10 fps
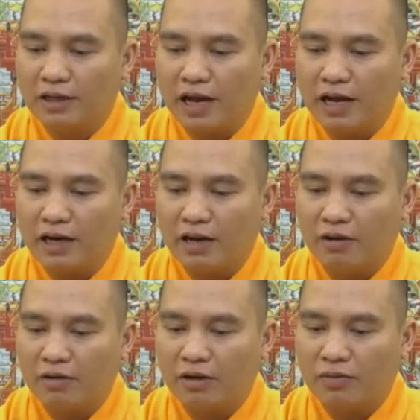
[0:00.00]
tháng
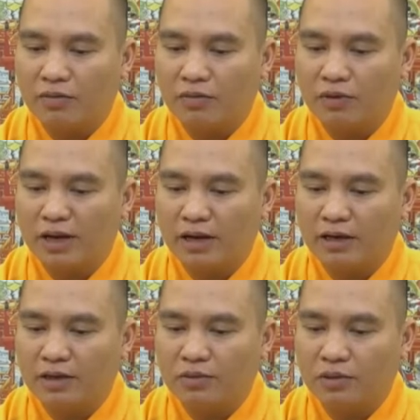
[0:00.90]
nào con cũng cố gắng
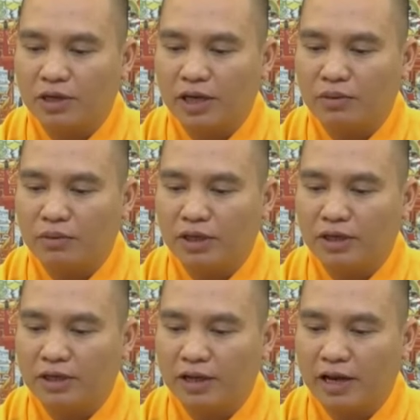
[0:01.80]
lên chùa khai
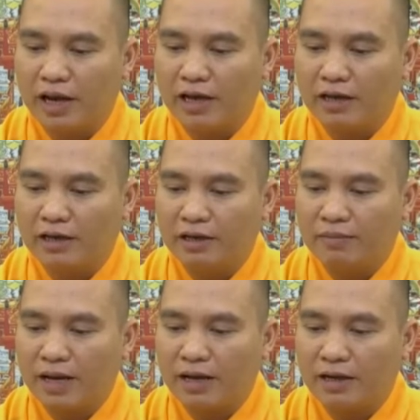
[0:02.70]
nguyên hai
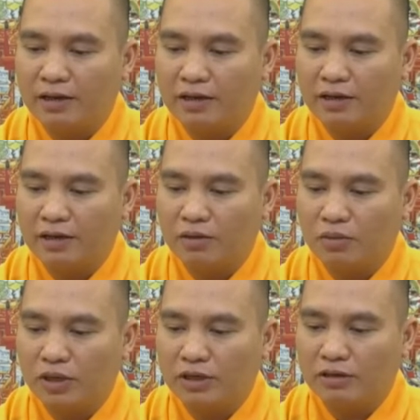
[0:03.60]
đến ba lần để cầu
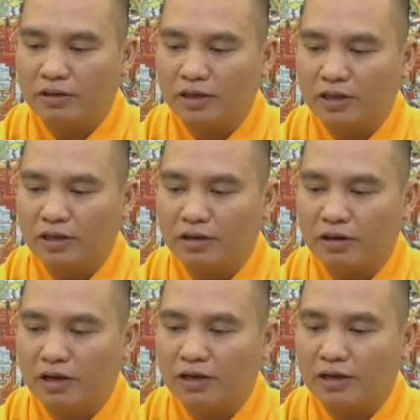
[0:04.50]
nguyện cho gia đình
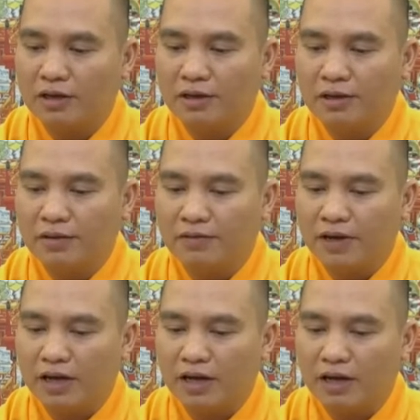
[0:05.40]
con
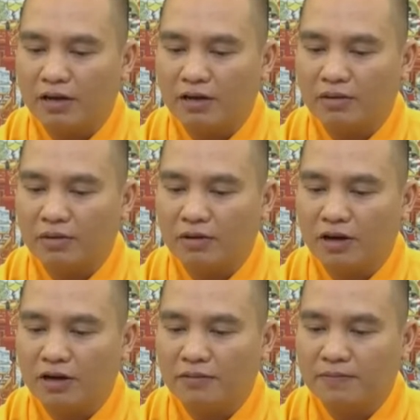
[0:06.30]
và các con của
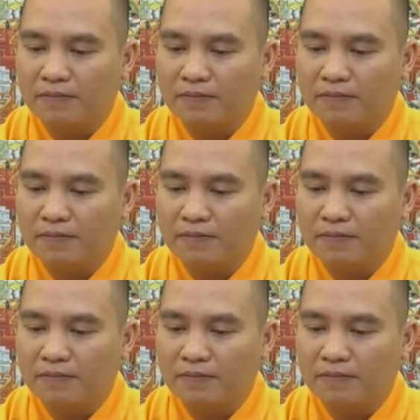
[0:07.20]
con